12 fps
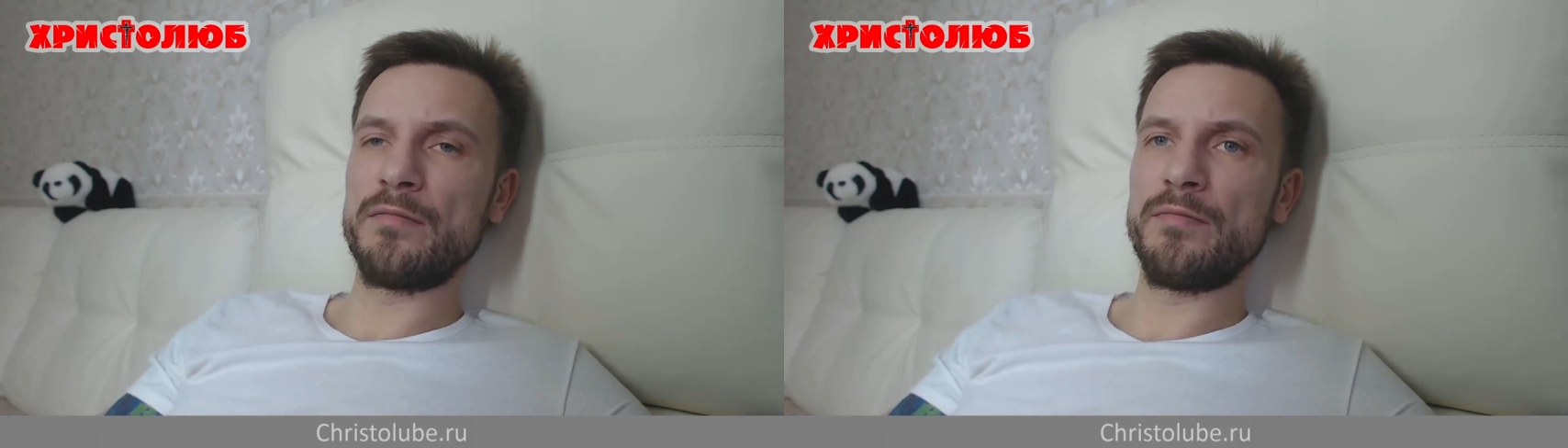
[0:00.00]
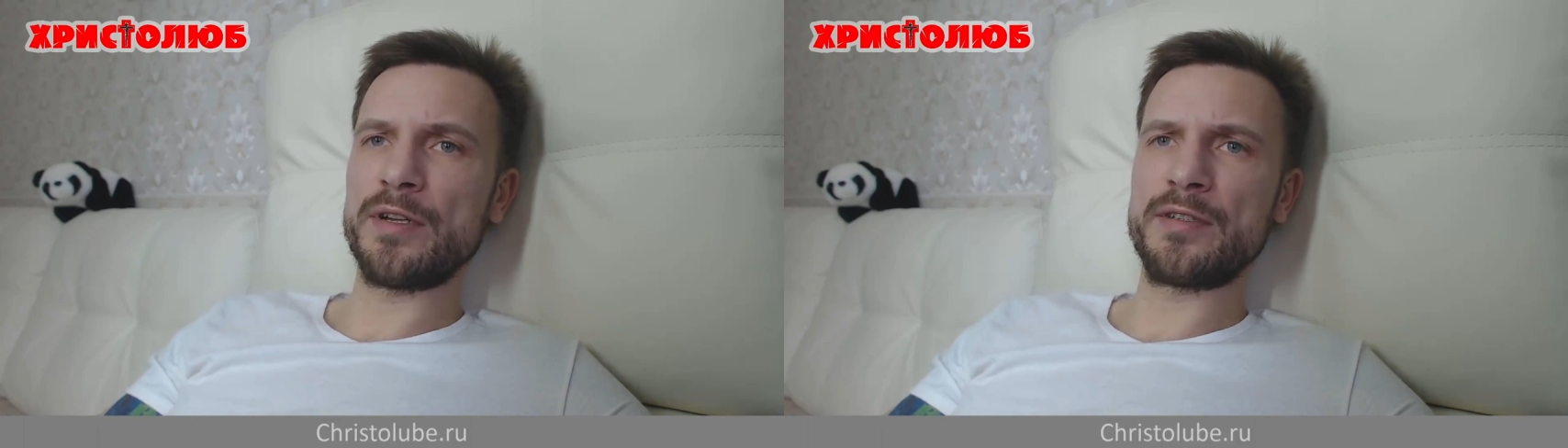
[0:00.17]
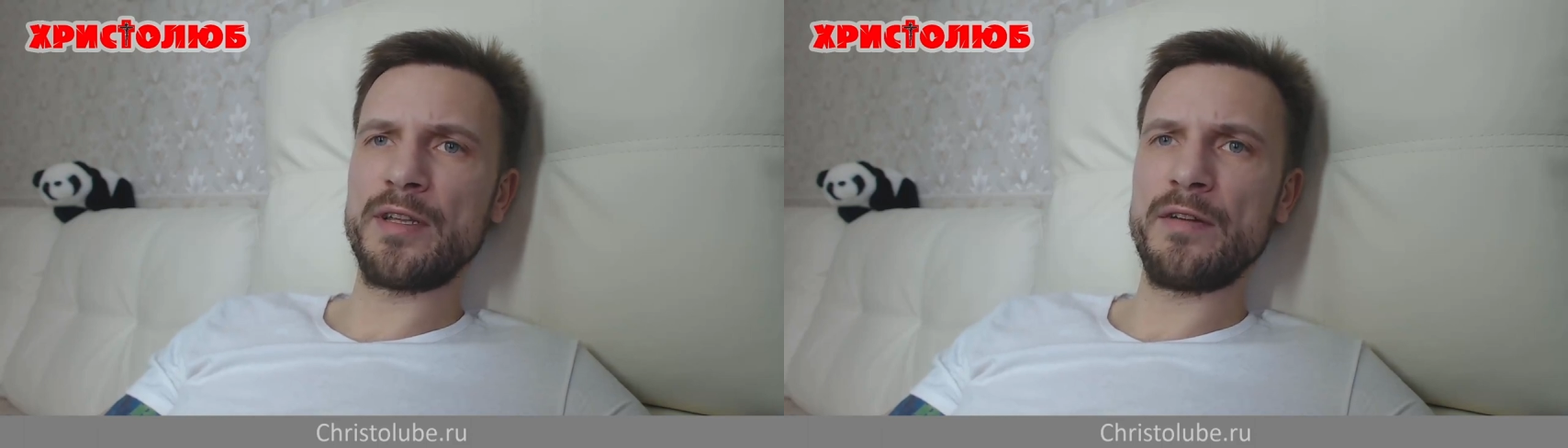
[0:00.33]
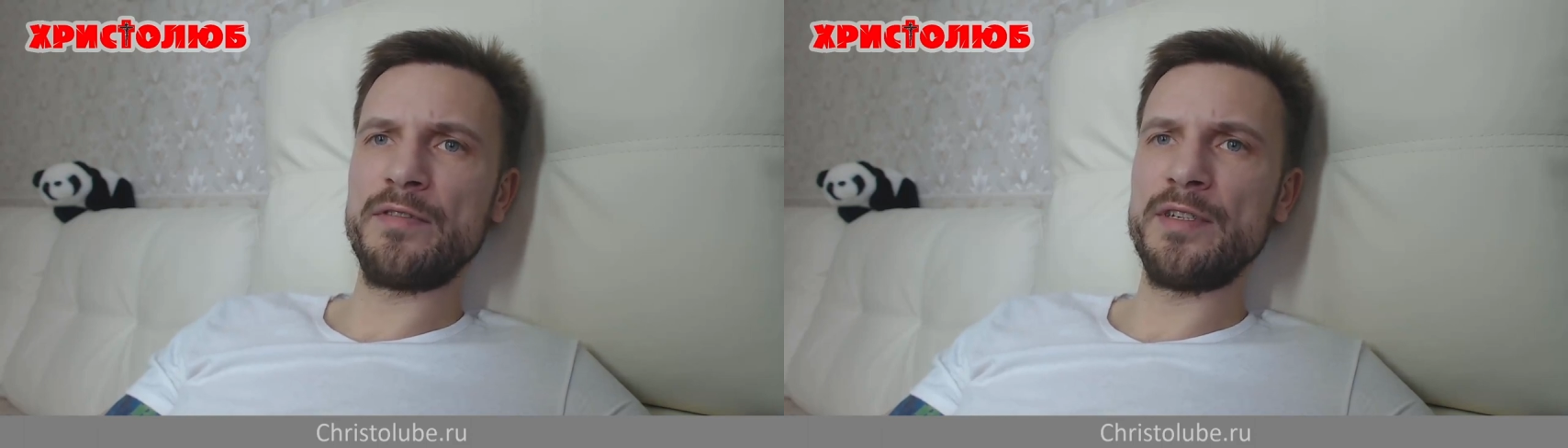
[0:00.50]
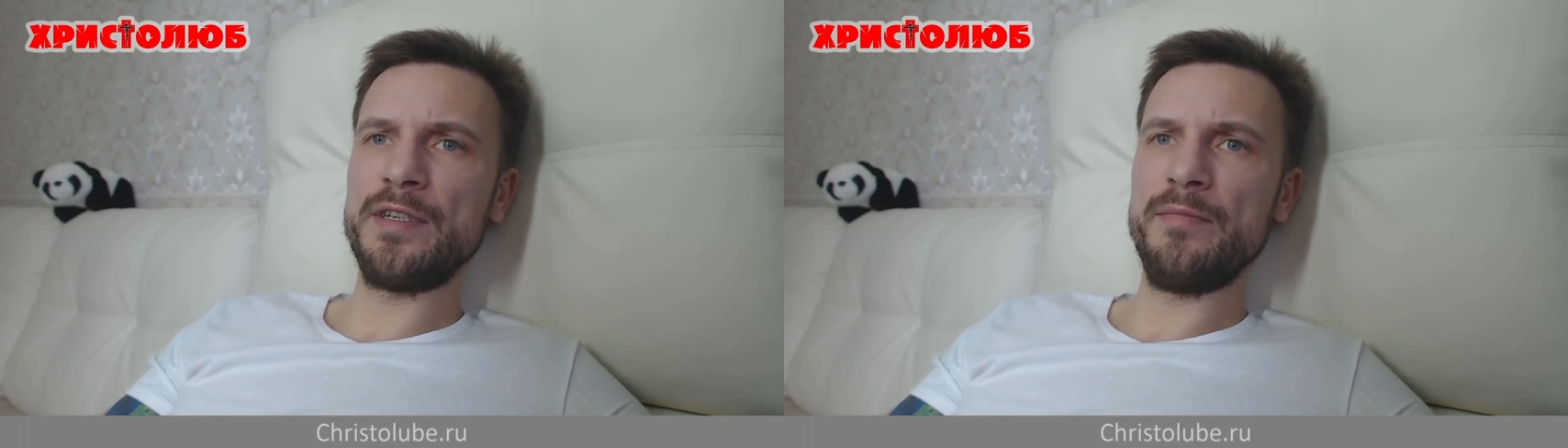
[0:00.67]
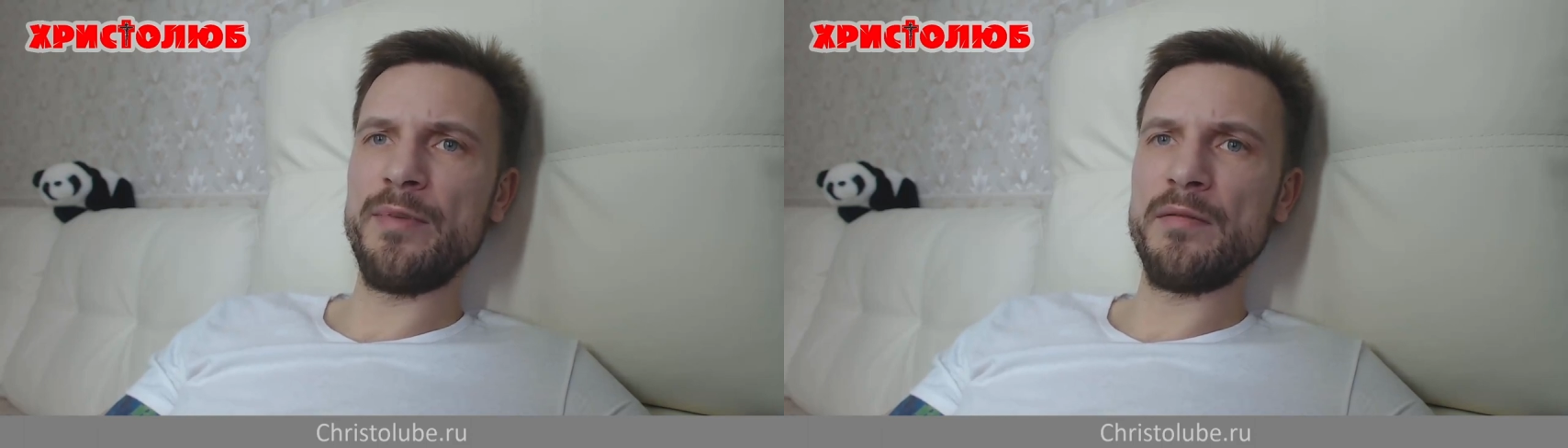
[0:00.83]
Поставьте
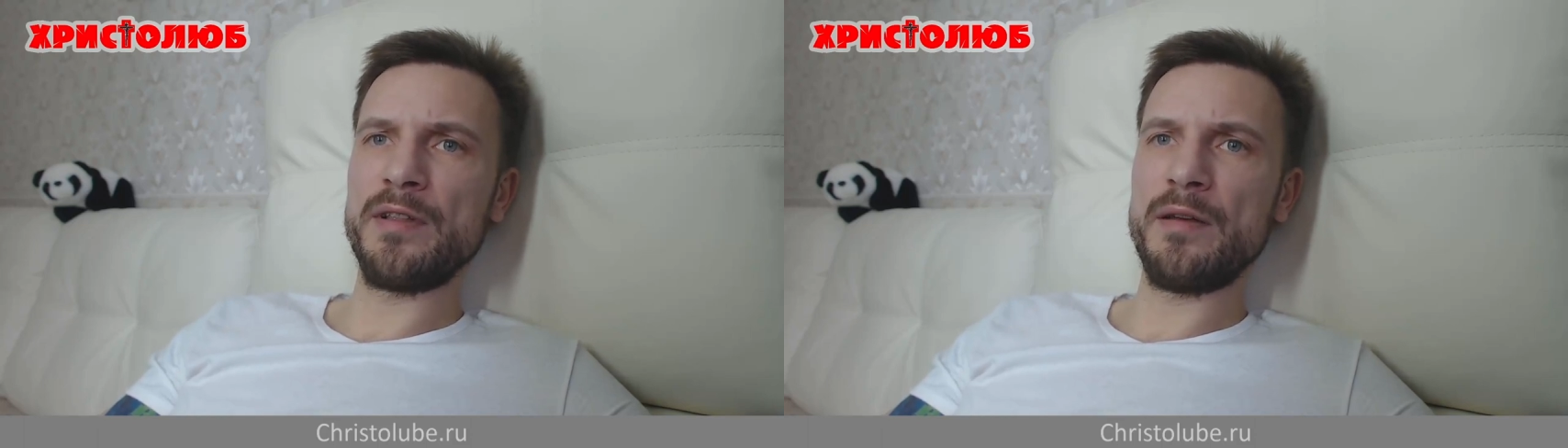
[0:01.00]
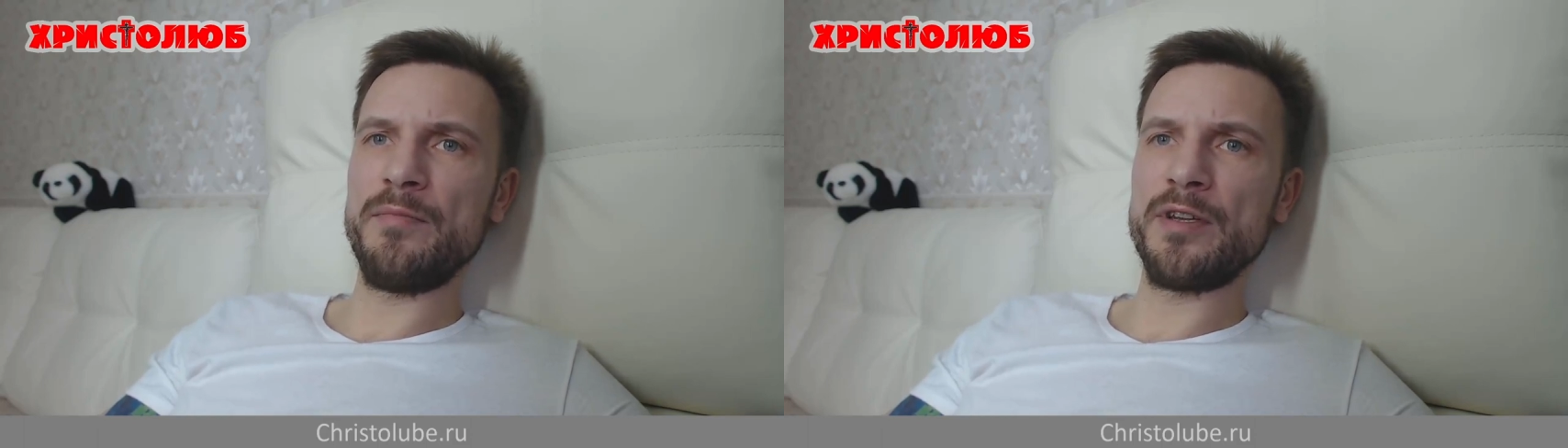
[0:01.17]
себя на